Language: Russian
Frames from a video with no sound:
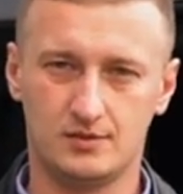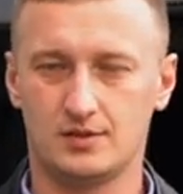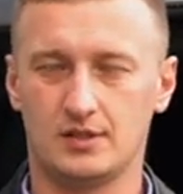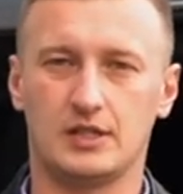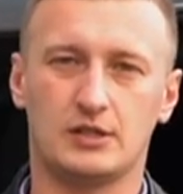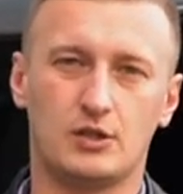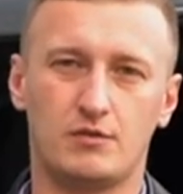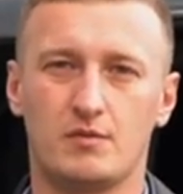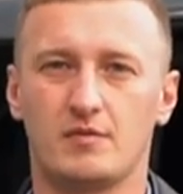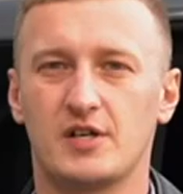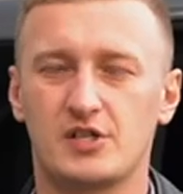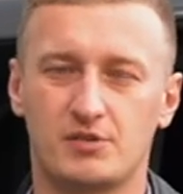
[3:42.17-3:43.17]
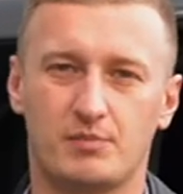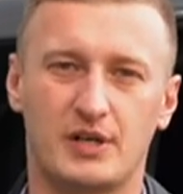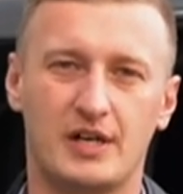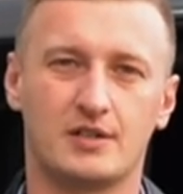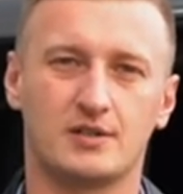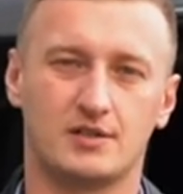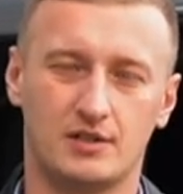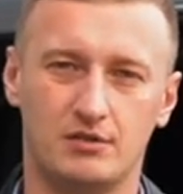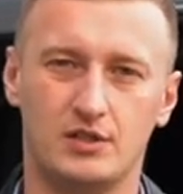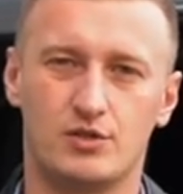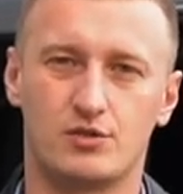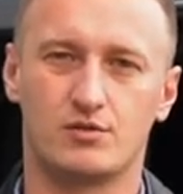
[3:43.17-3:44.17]
готовим ваш проект на
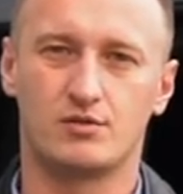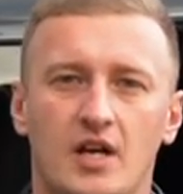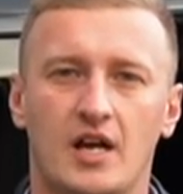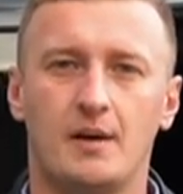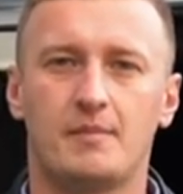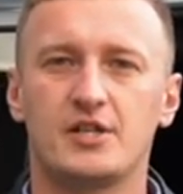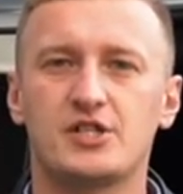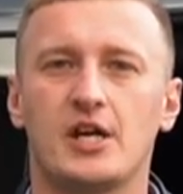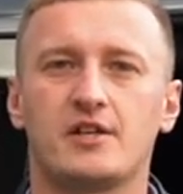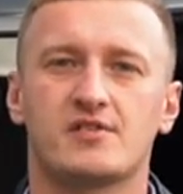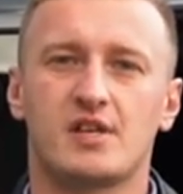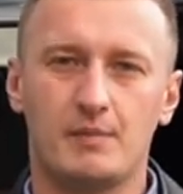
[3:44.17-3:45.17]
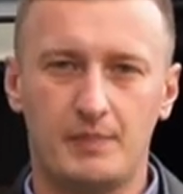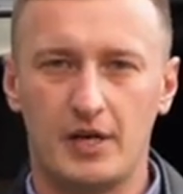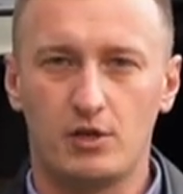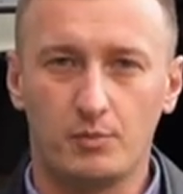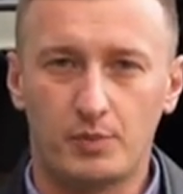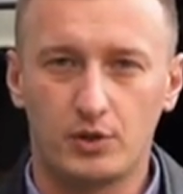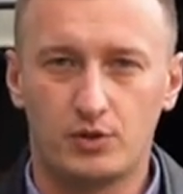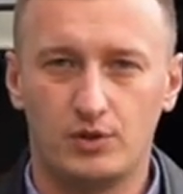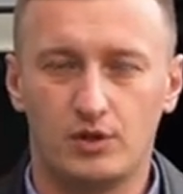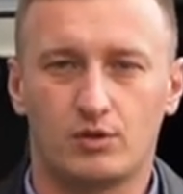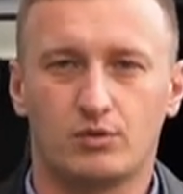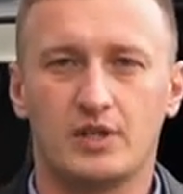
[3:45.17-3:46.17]
выдачу. Обращайтесь в компанию
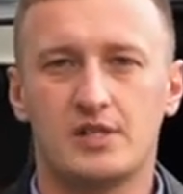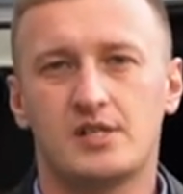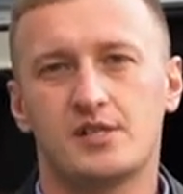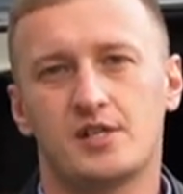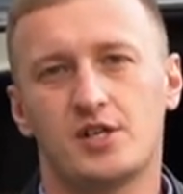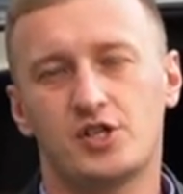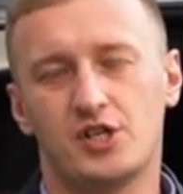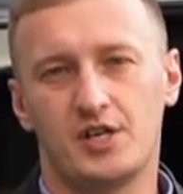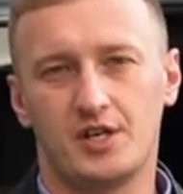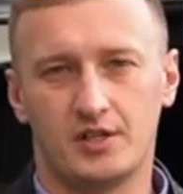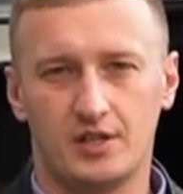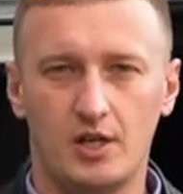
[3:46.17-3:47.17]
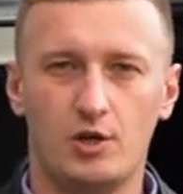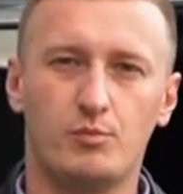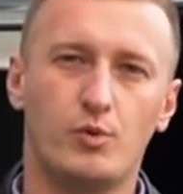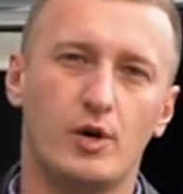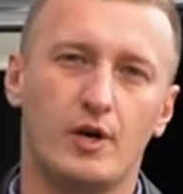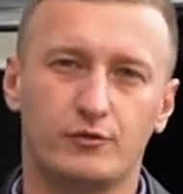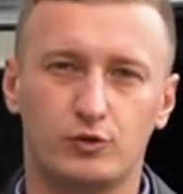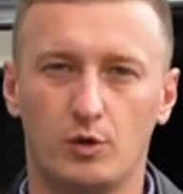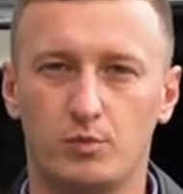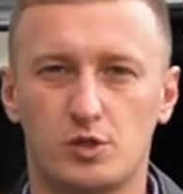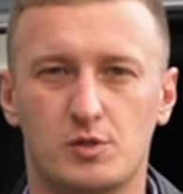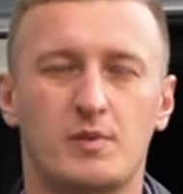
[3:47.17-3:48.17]
ProTuning, у нас есть решение на любой
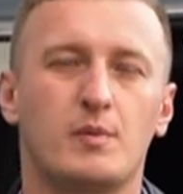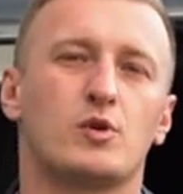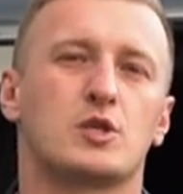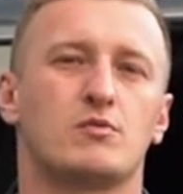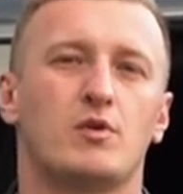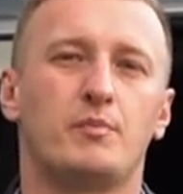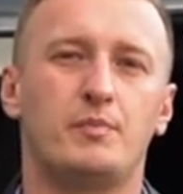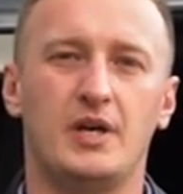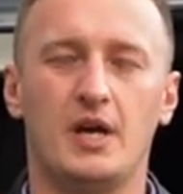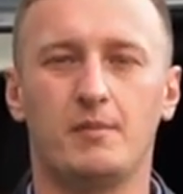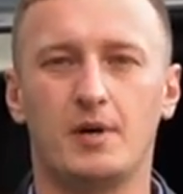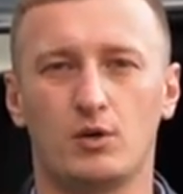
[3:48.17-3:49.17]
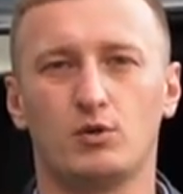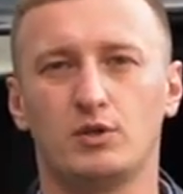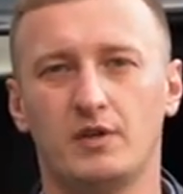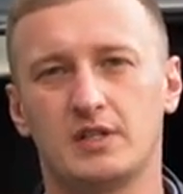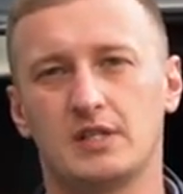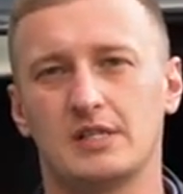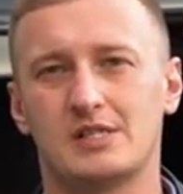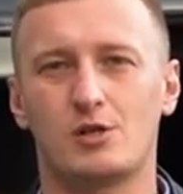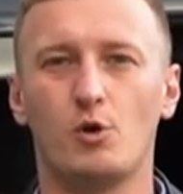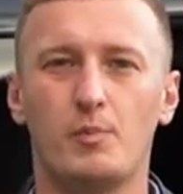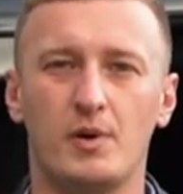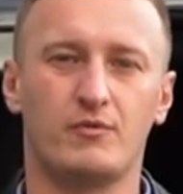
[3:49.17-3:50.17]
автобус, мы можем его переоборудовать с
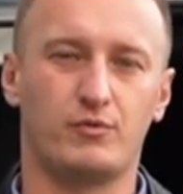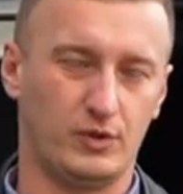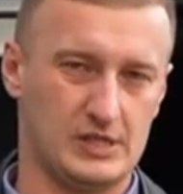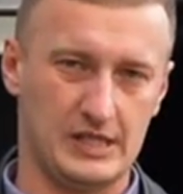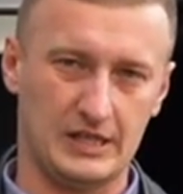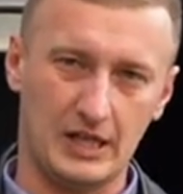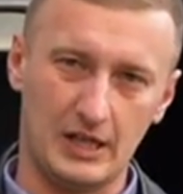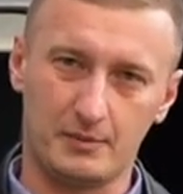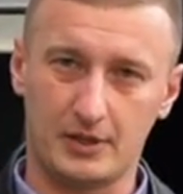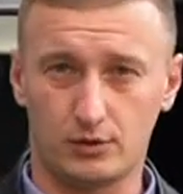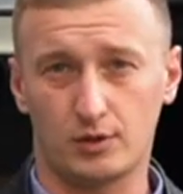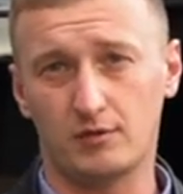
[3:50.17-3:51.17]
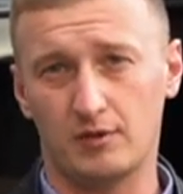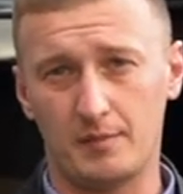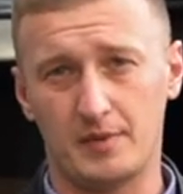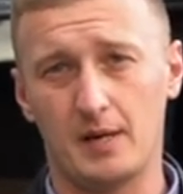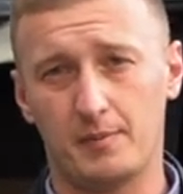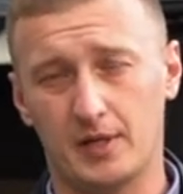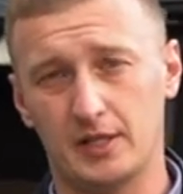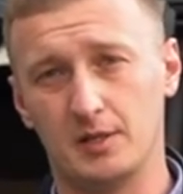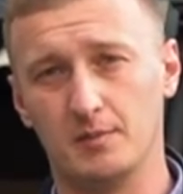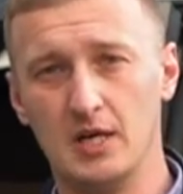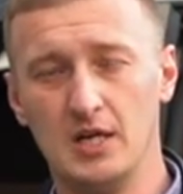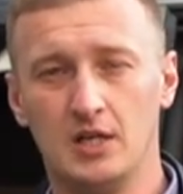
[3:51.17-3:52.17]
любым функционалом, который вам
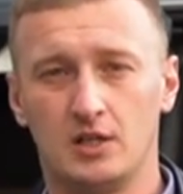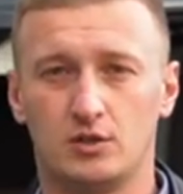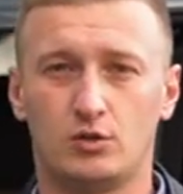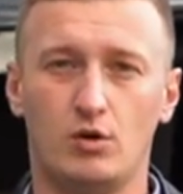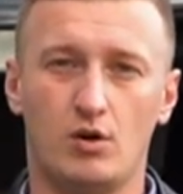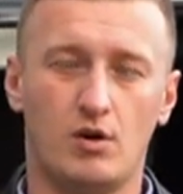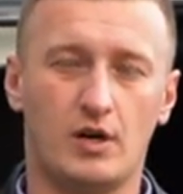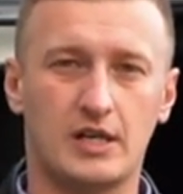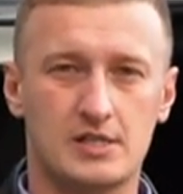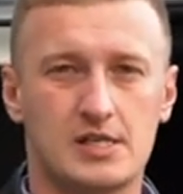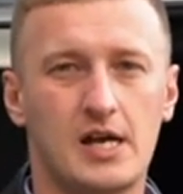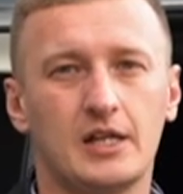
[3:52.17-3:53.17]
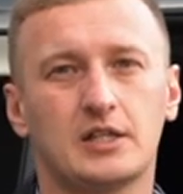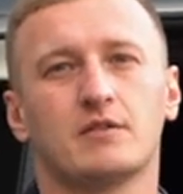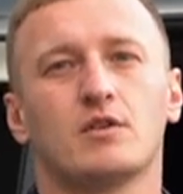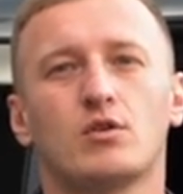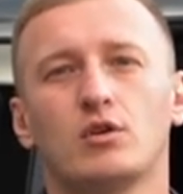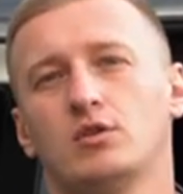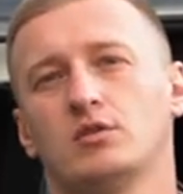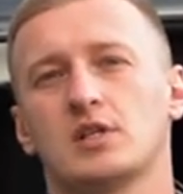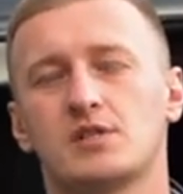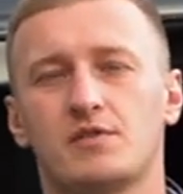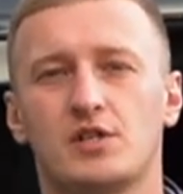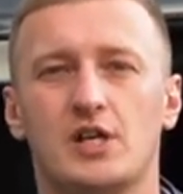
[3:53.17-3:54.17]
необходим. До конца этого года у
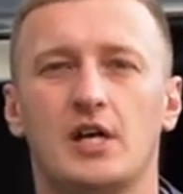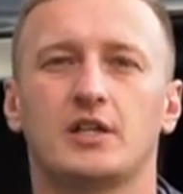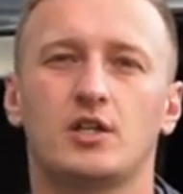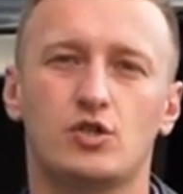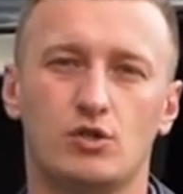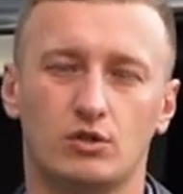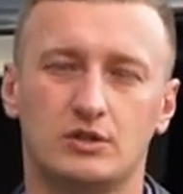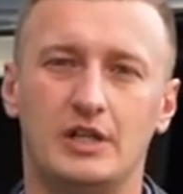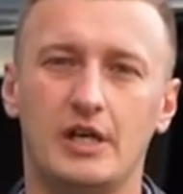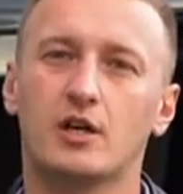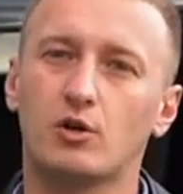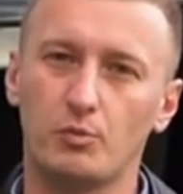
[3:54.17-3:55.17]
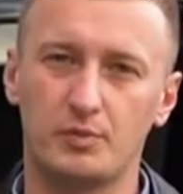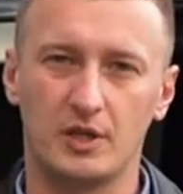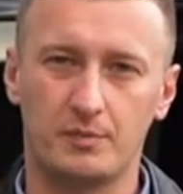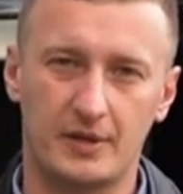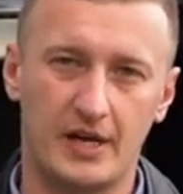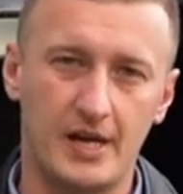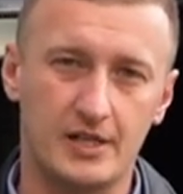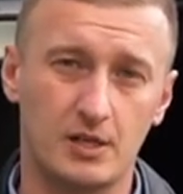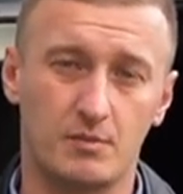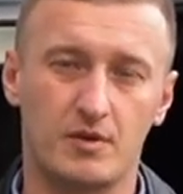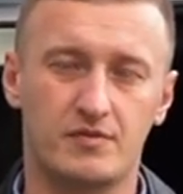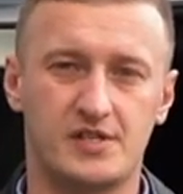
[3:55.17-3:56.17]
нас выезжают еще три крупных проекта,
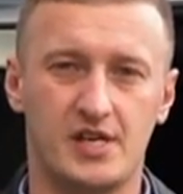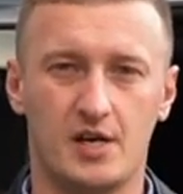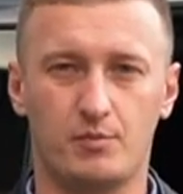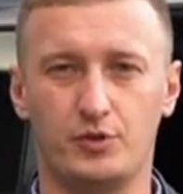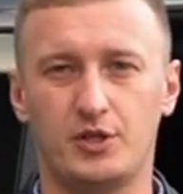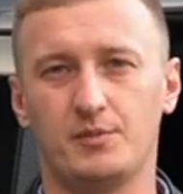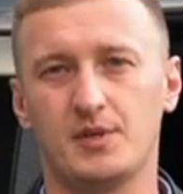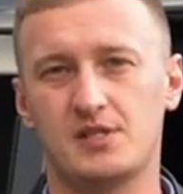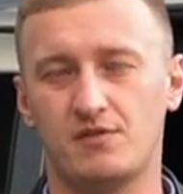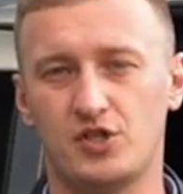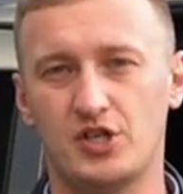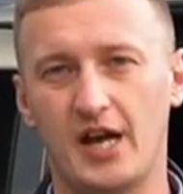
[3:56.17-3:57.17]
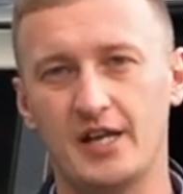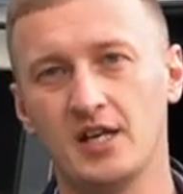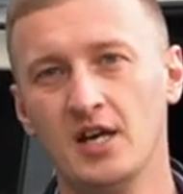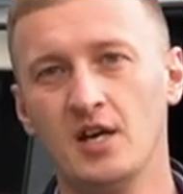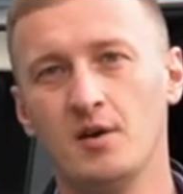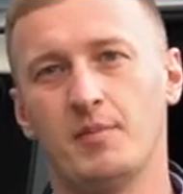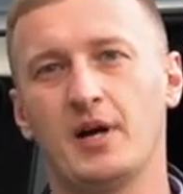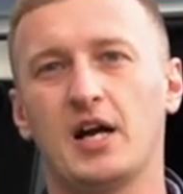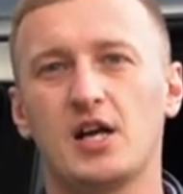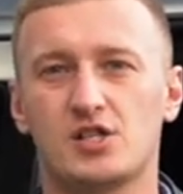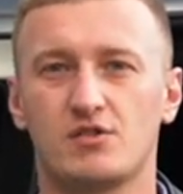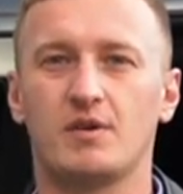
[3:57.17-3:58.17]
мы все их будем освещать,
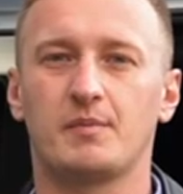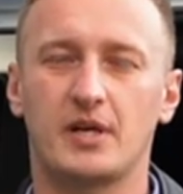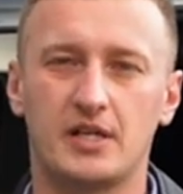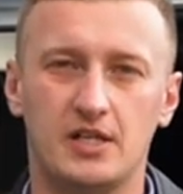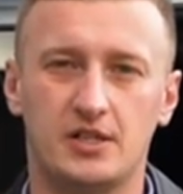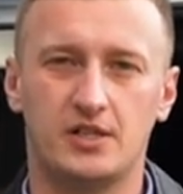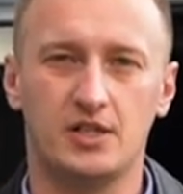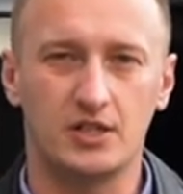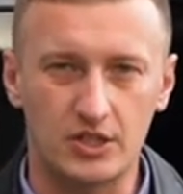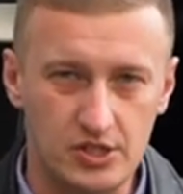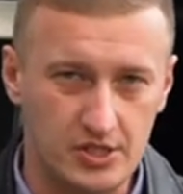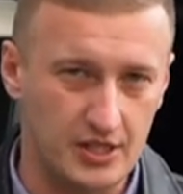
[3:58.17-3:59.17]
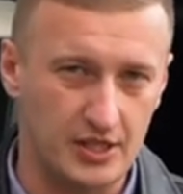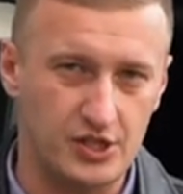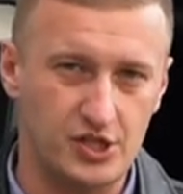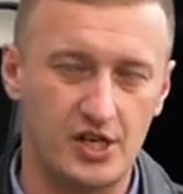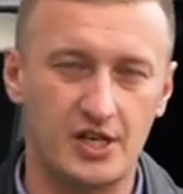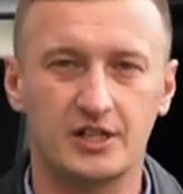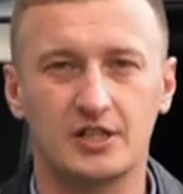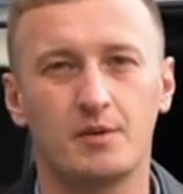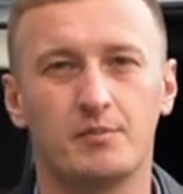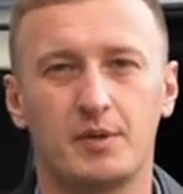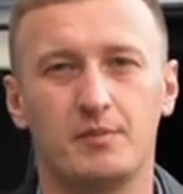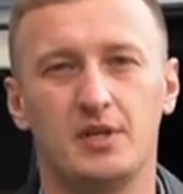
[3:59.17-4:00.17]
покажем вам, какие технические решения
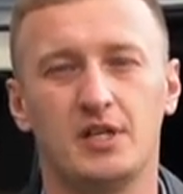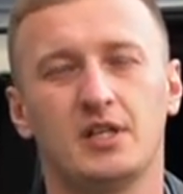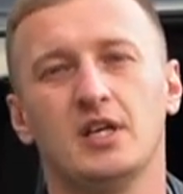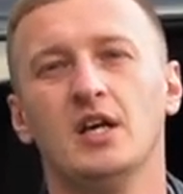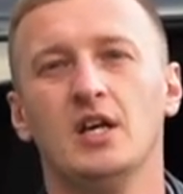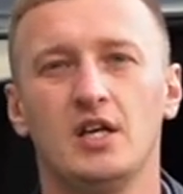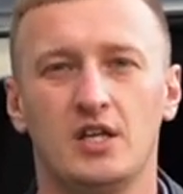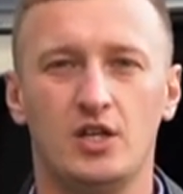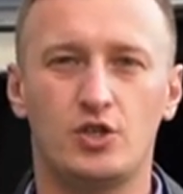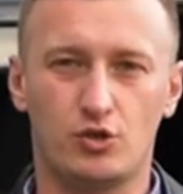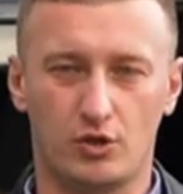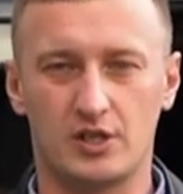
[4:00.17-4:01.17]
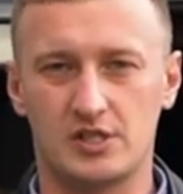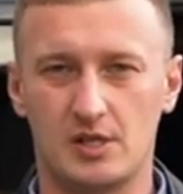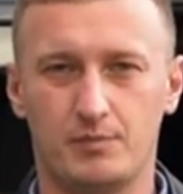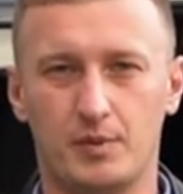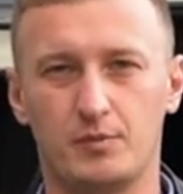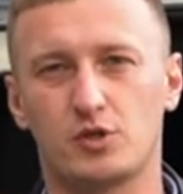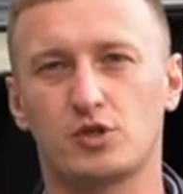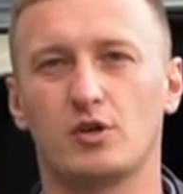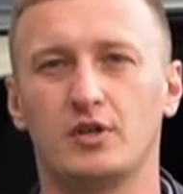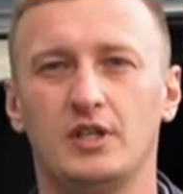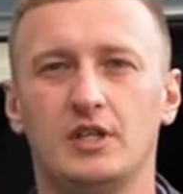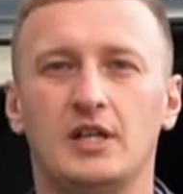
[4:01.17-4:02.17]
там применены. И еще раз напомню, что
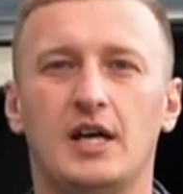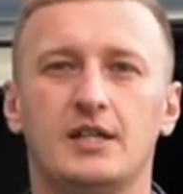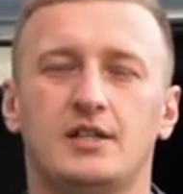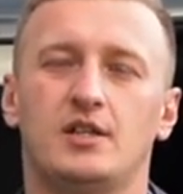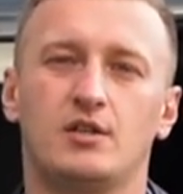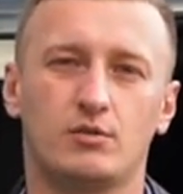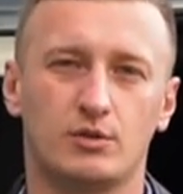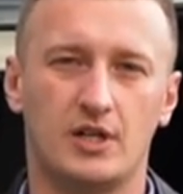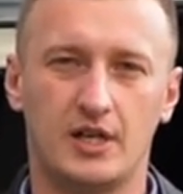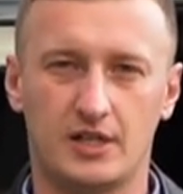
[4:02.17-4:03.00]
не надо никуда